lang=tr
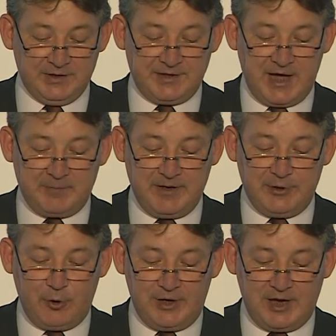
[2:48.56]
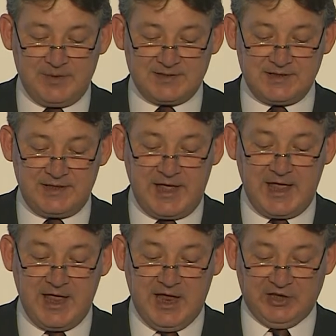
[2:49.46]
Darbenin
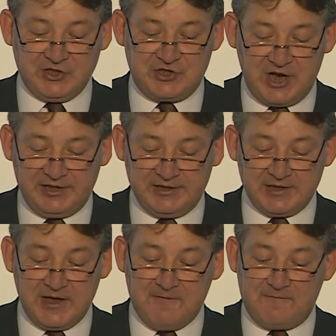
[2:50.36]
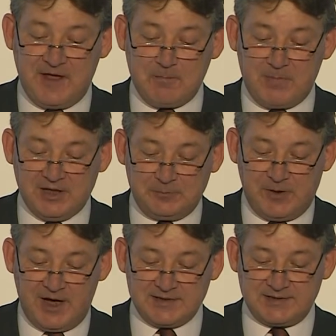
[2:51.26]
önlenmesinde canı ve malı
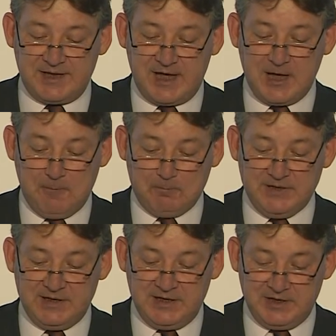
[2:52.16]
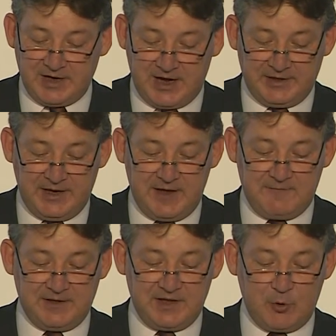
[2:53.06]
pahasına milli iradeye
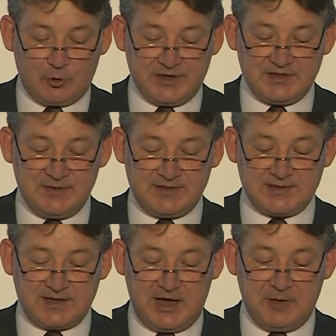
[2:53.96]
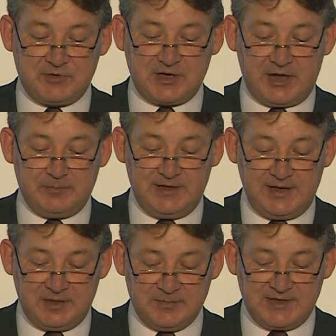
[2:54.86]
ve demokrasimize sahip çıkan
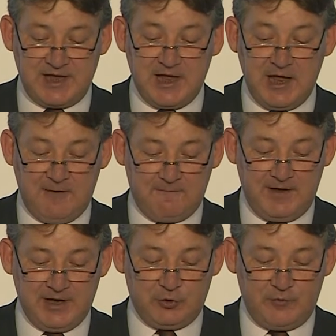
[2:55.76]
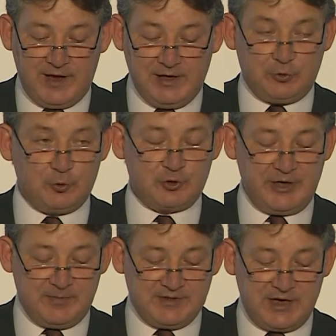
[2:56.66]
milletimize ve güvenlik
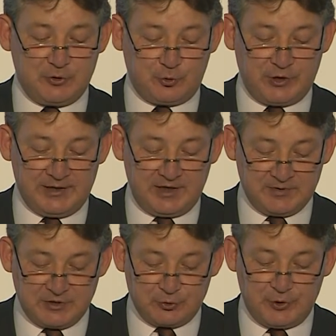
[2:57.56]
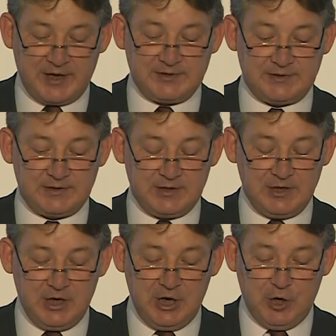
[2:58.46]
güçlerimize şükranlarımızı sunar
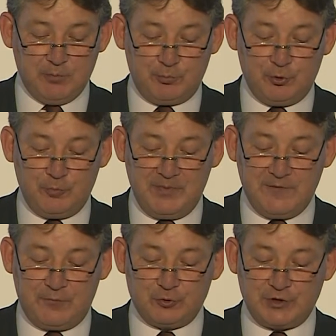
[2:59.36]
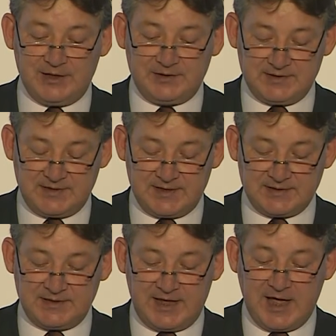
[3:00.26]
bu menfur saldırı
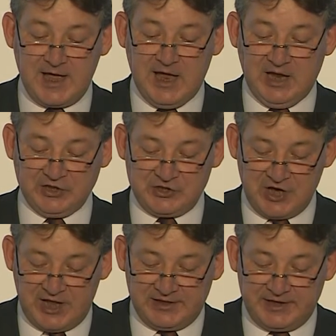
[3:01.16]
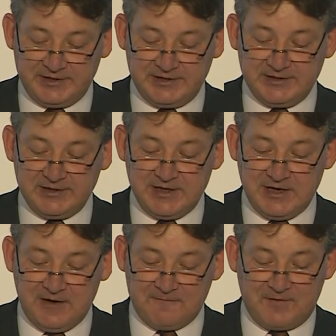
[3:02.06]
sırasında canlarını
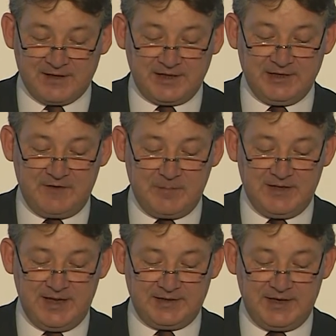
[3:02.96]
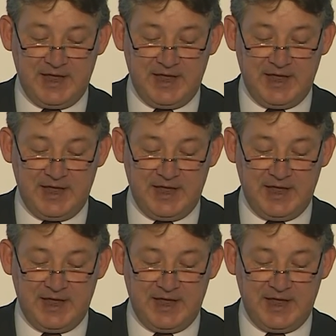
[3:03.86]
vatanı ve milletine